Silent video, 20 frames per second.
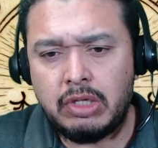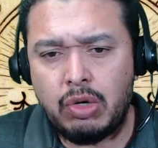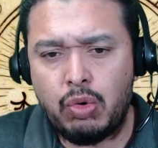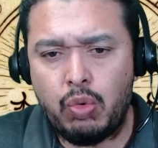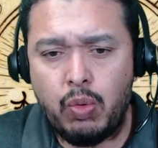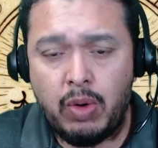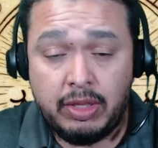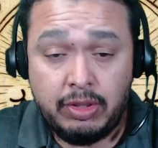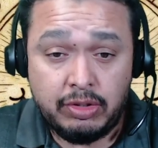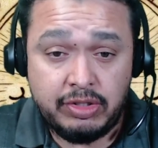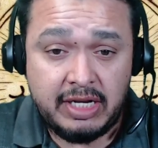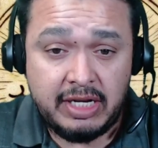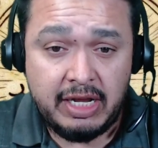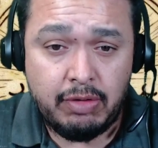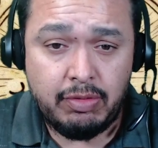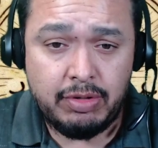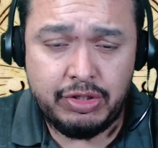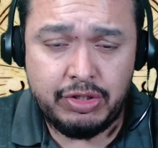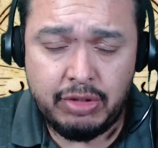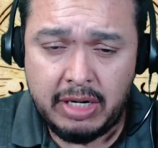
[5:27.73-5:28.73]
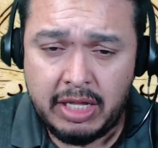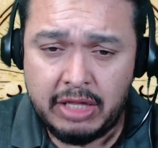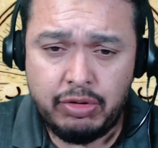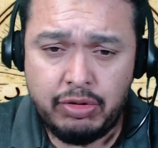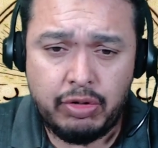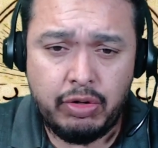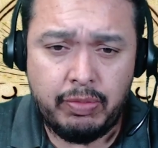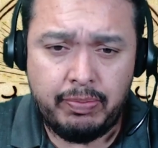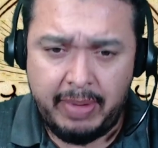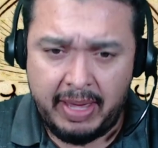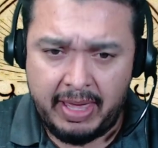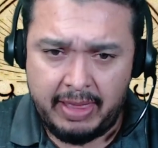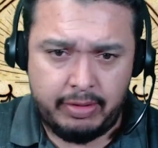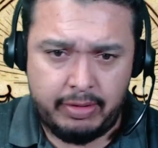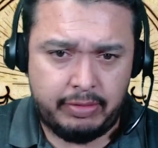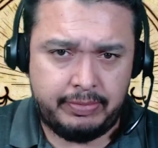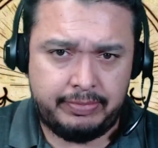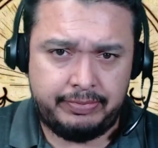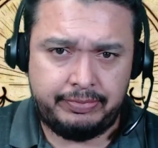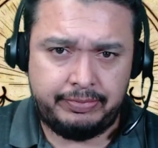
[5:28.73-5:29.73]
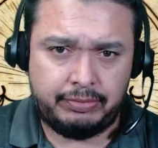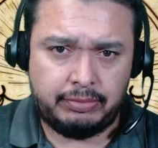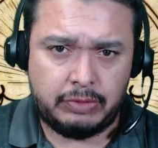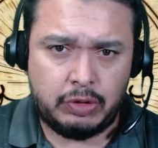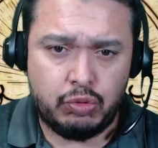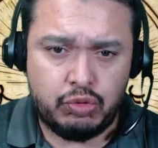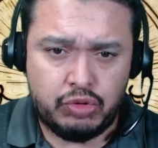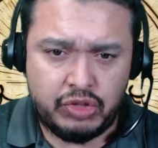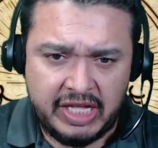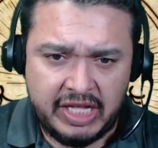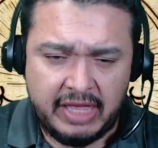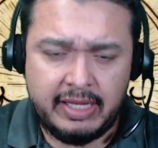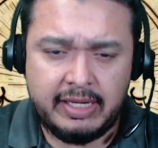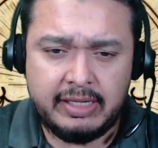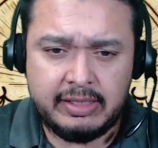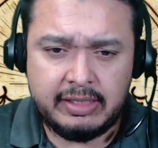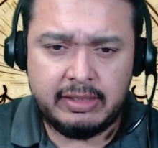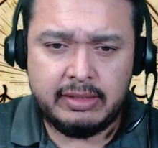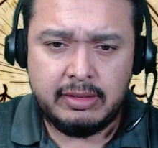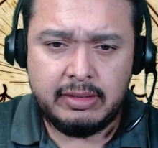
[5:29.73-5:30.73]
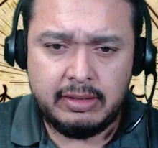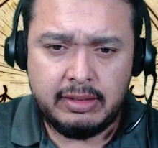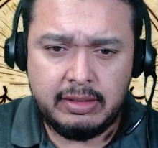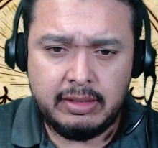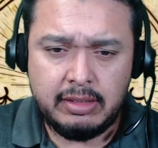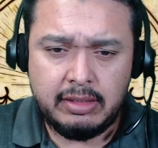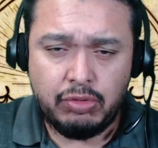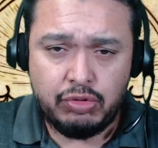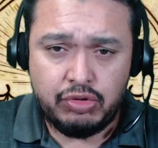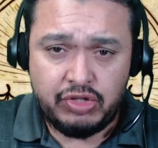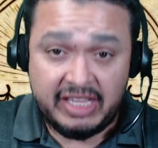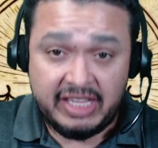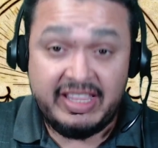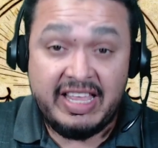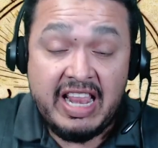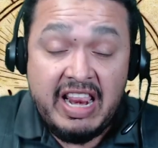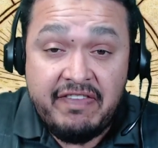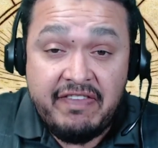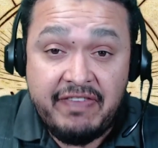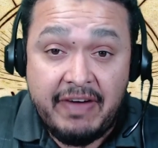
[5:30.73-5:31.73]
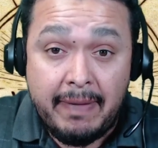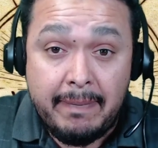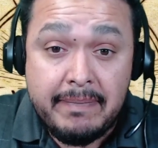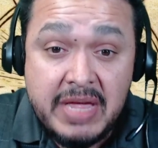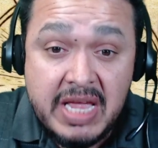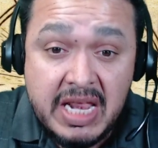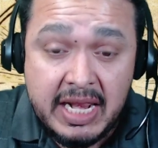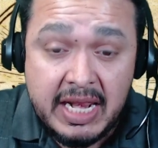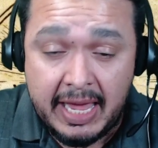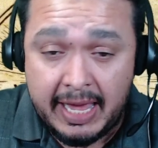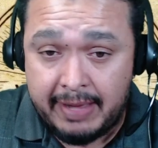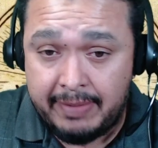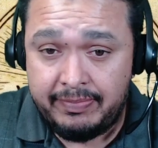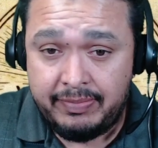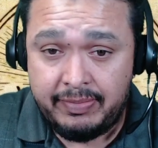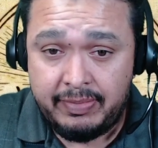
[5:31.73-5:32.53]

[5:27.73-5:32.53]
cuando se le cuestiona a Antonio Pedro, ustedes usted tiene familia.